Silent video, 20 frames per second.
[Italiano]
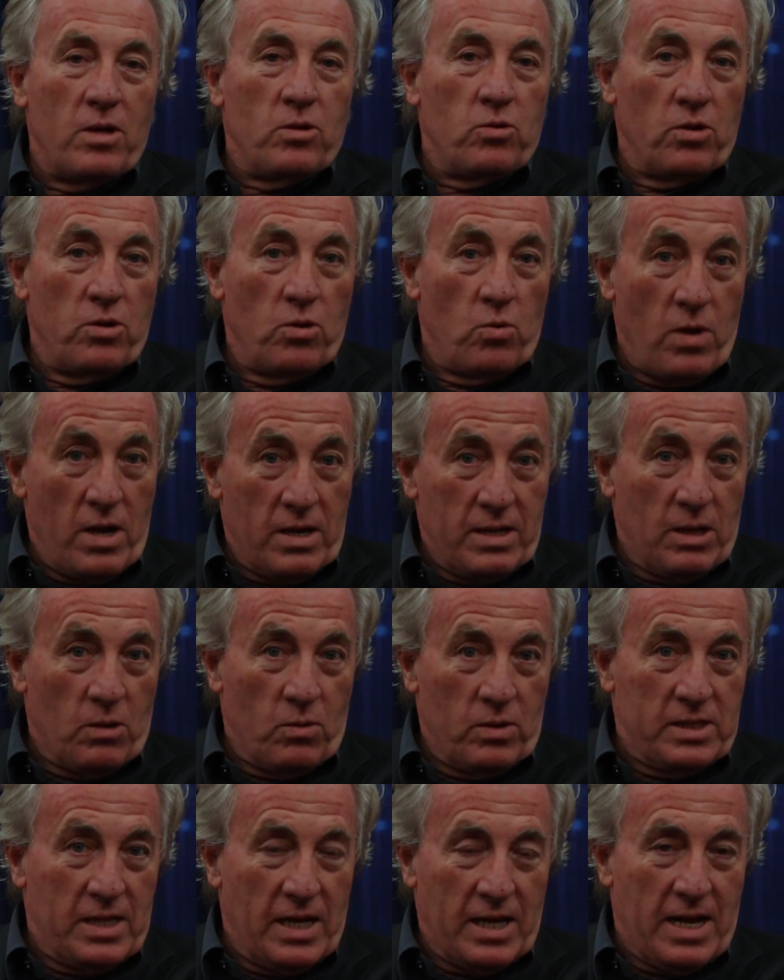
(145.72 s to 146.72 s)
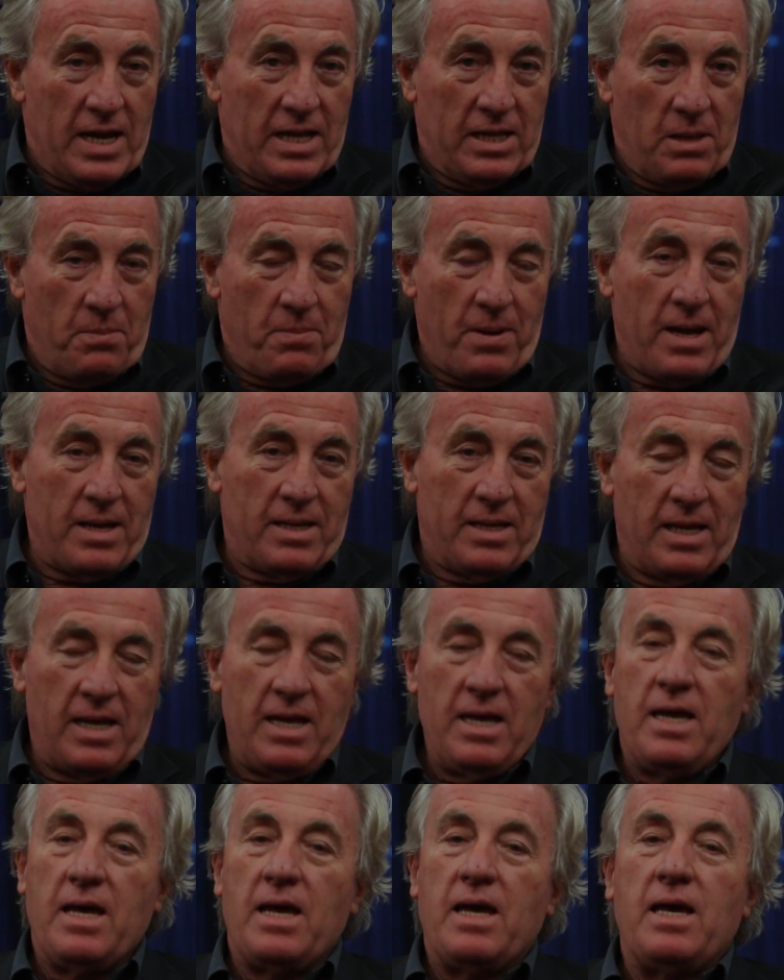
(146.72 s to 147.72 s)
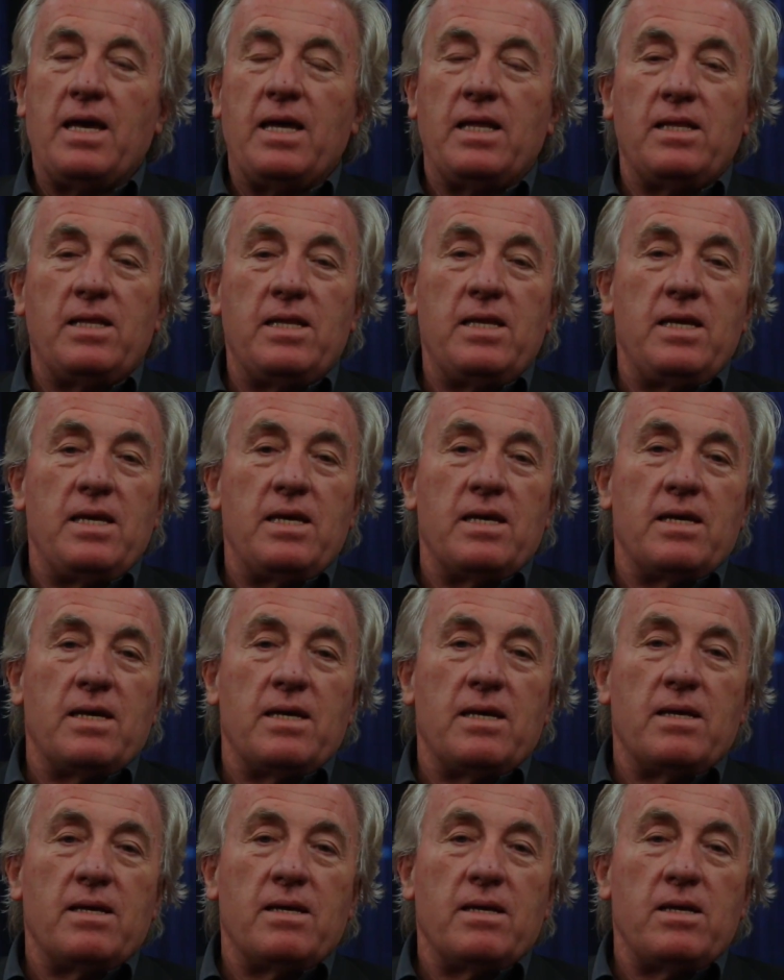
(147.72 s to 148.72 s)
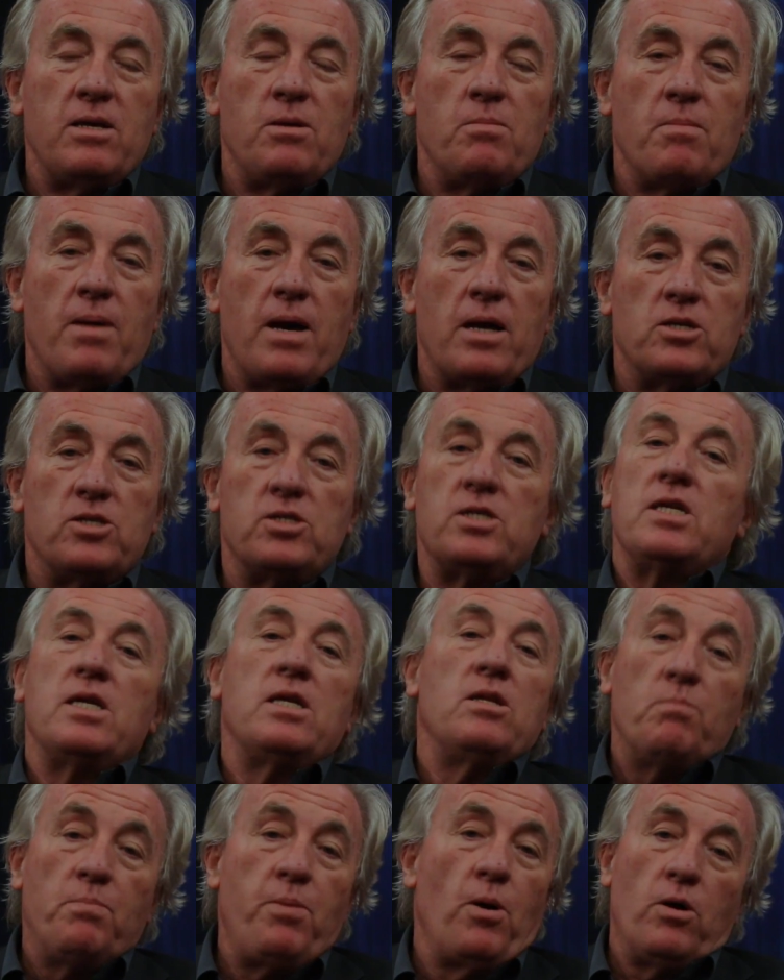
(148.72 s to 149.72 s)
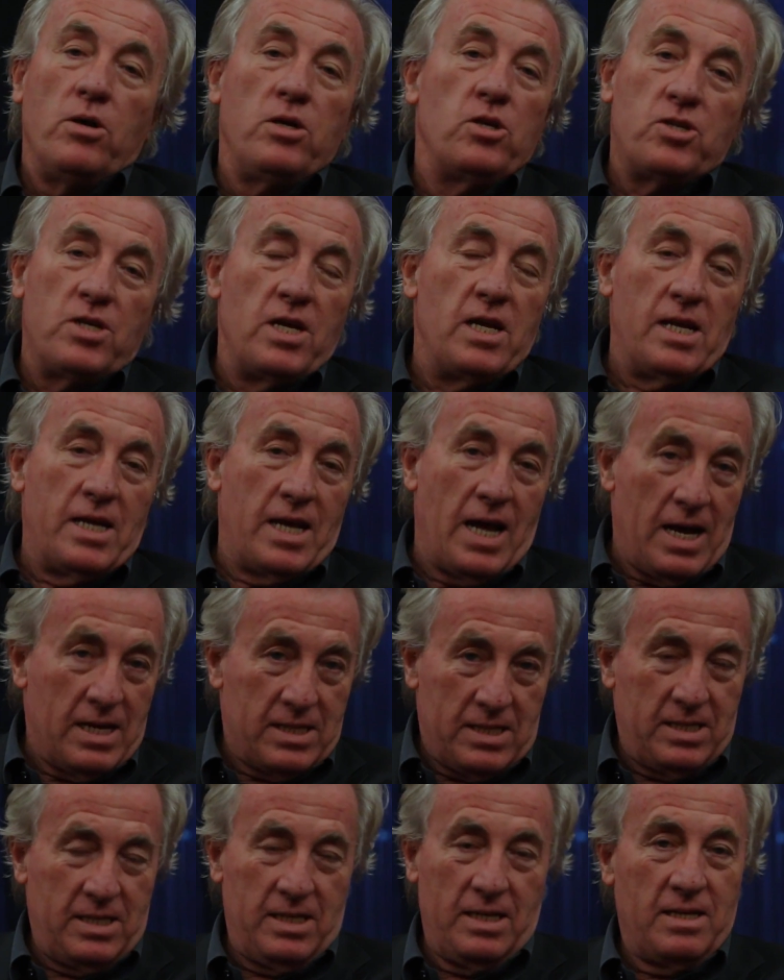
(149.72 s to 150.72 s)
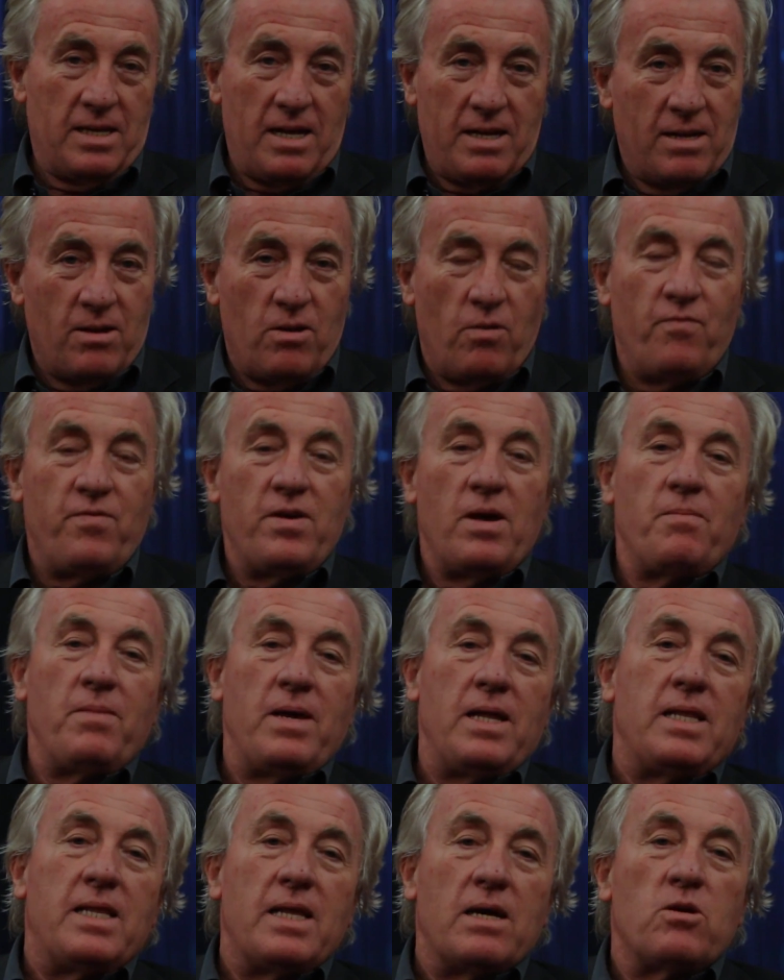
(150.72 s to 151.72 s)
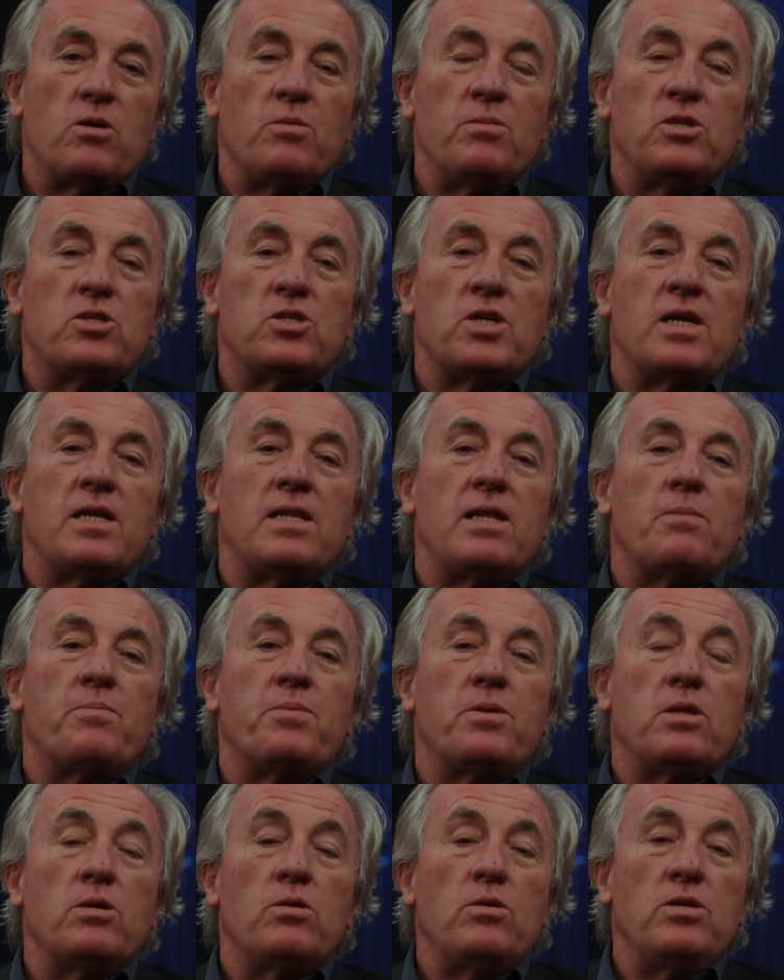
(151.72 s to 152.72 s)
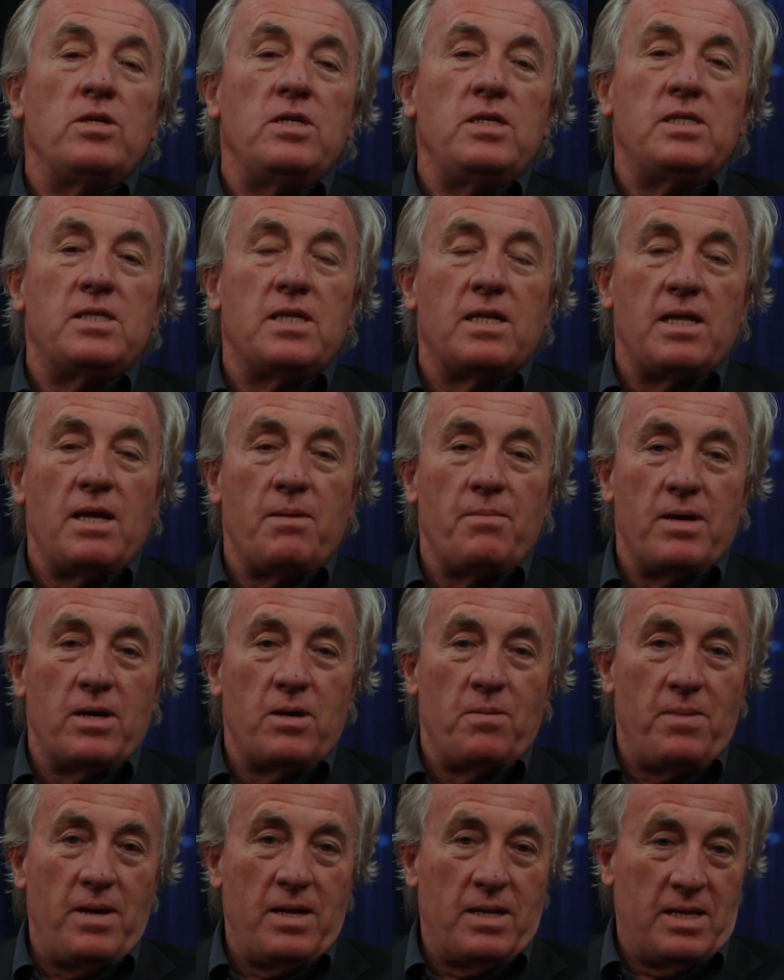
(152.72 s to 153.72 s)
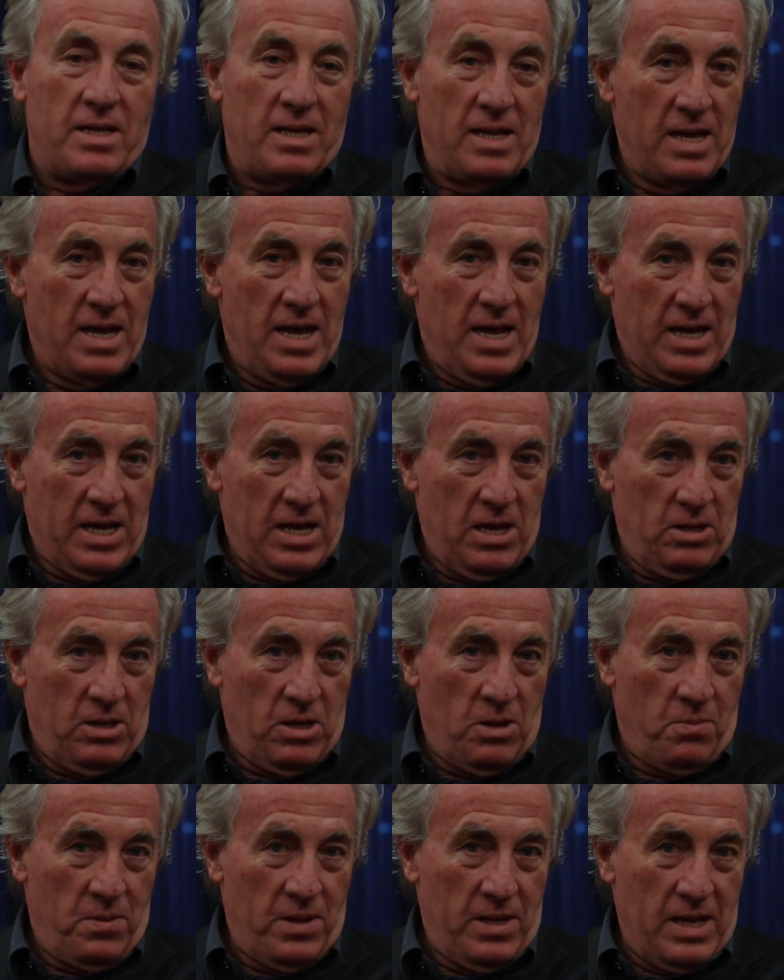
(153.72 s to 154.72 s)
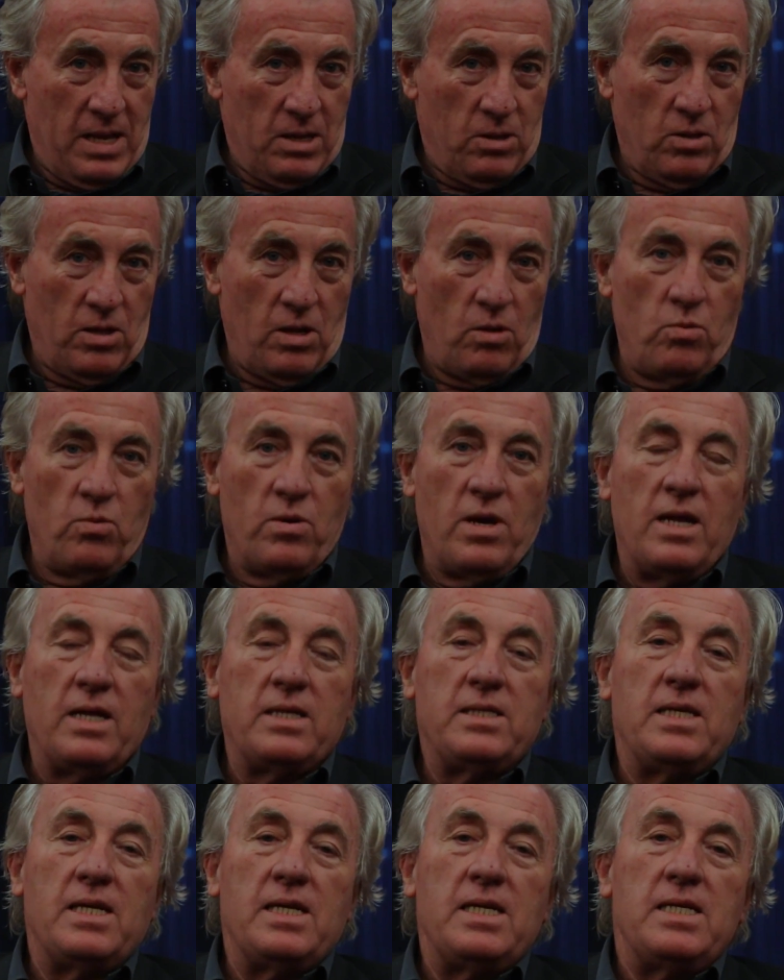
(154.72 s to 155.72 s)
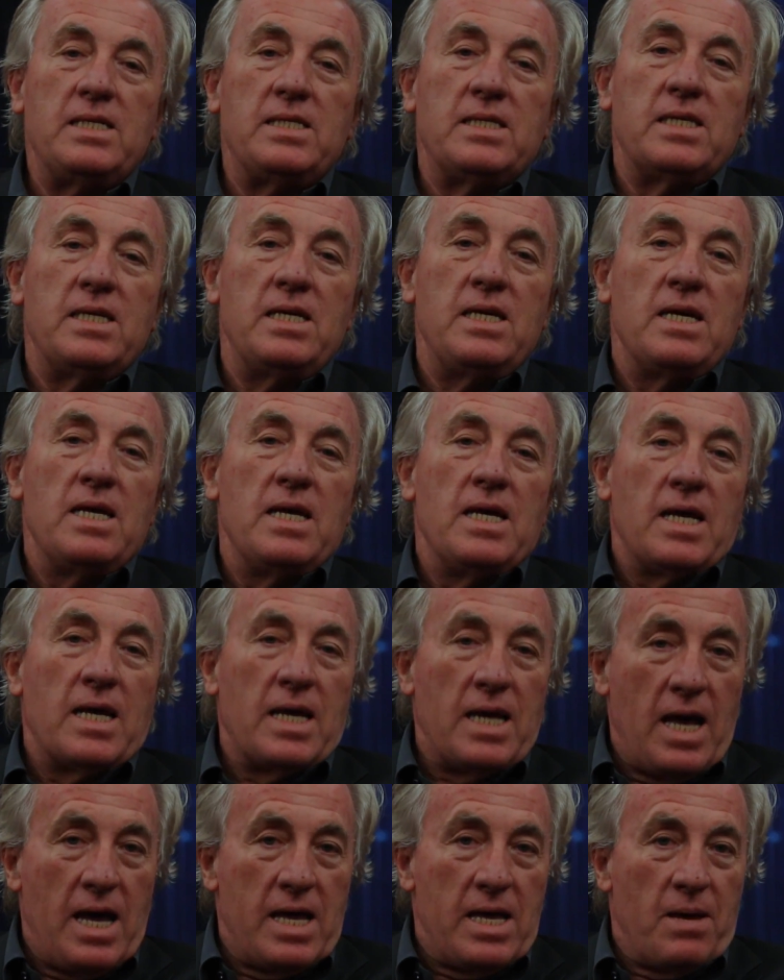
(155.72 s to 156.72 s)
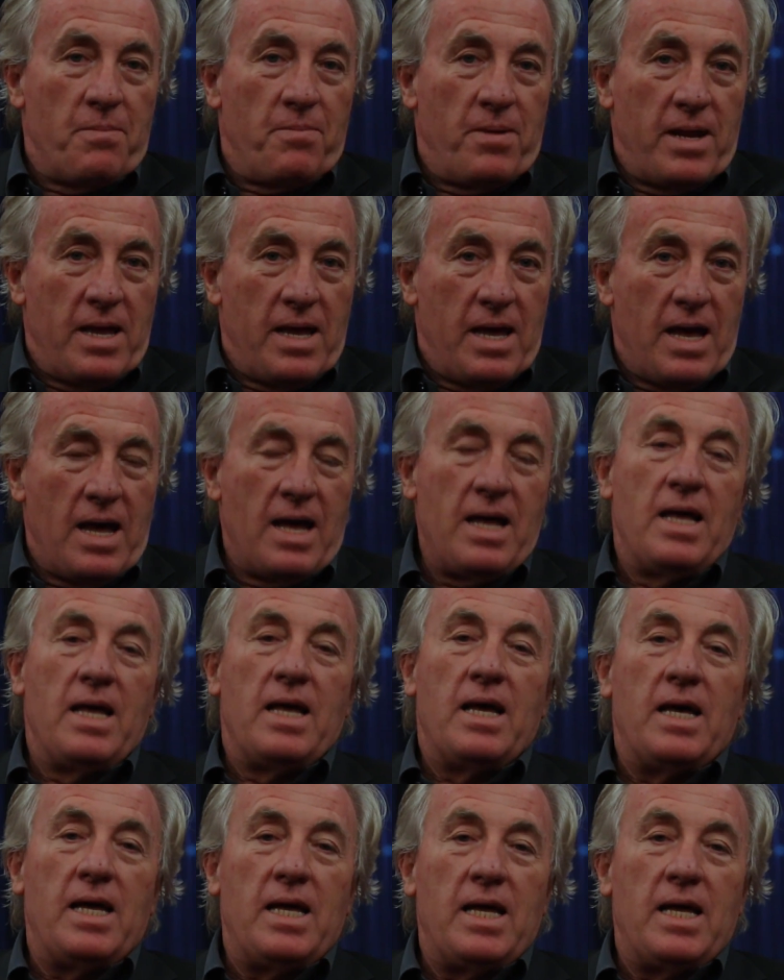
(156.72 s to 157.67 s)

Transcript: quanto riguarda questa grande parte eh, di eh, immagini. Poi c'è il cast, ovviamente a cominciare dal protagonista, da Macbeth che è interpretato da Luca Lazzareschi, Gaia Prea